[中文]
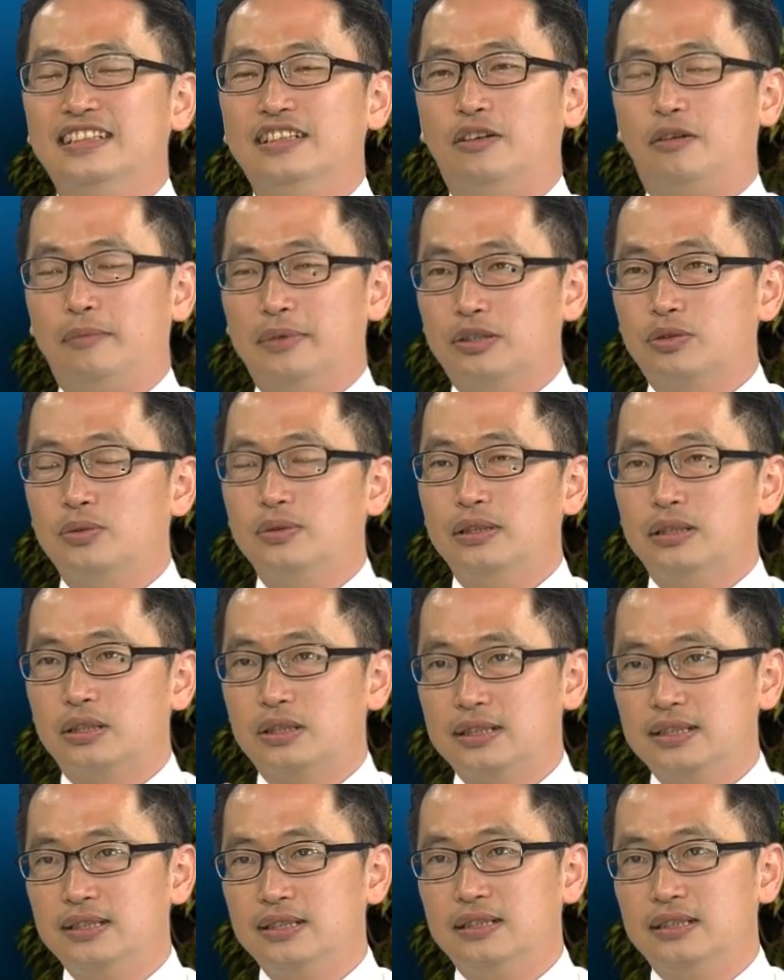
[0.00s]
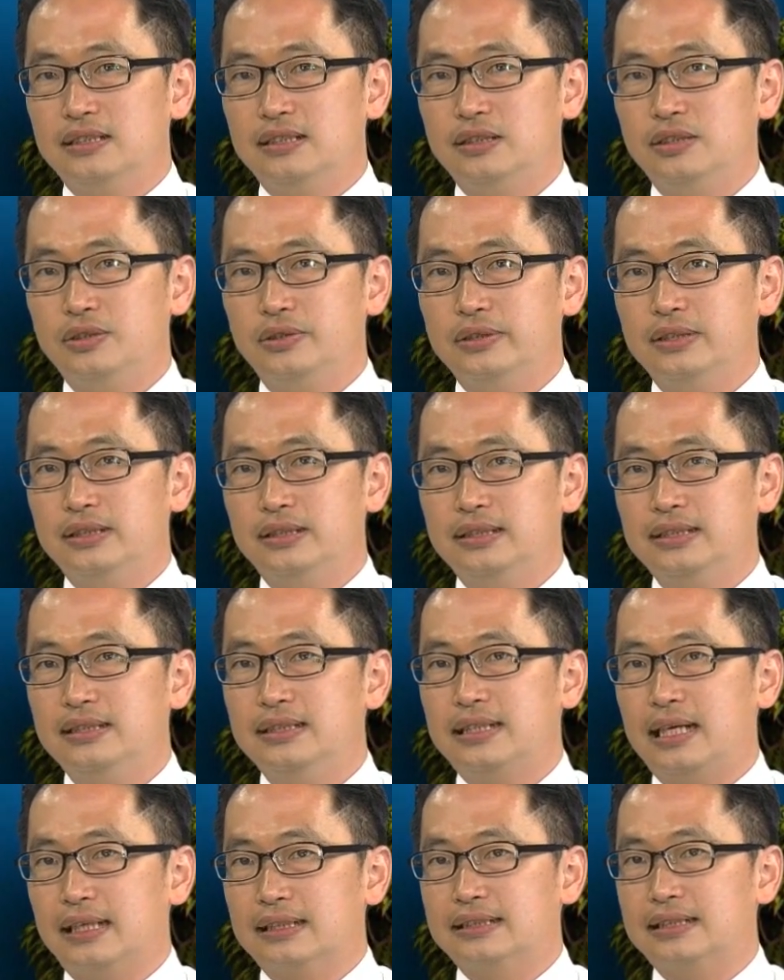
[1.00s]
我们说的四，就是市
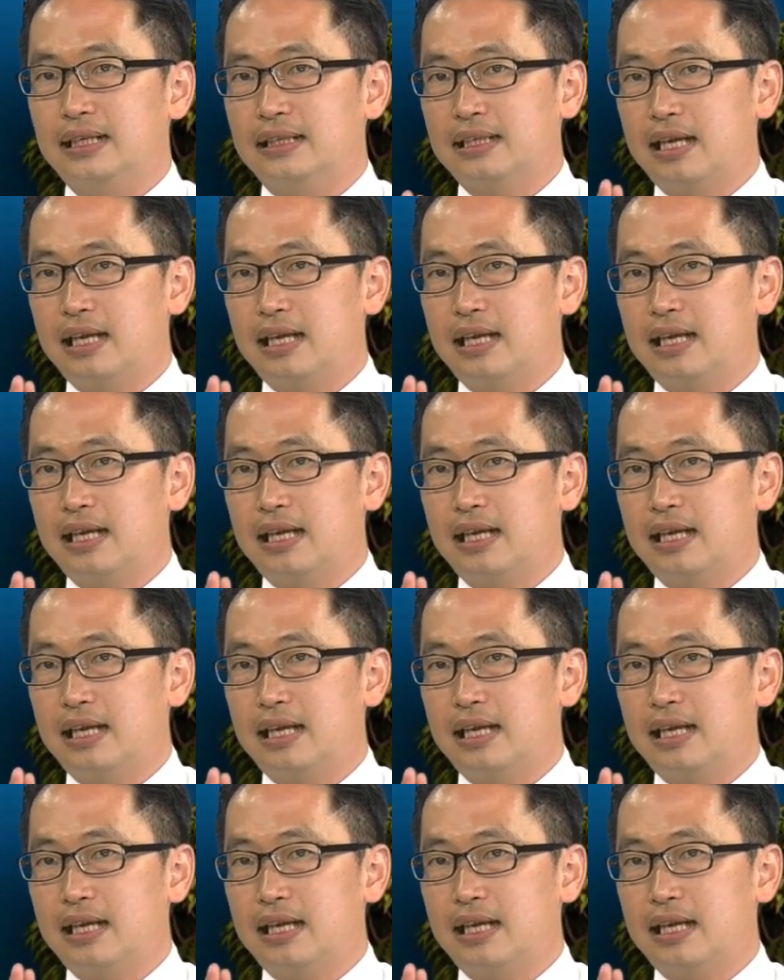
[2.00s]
场上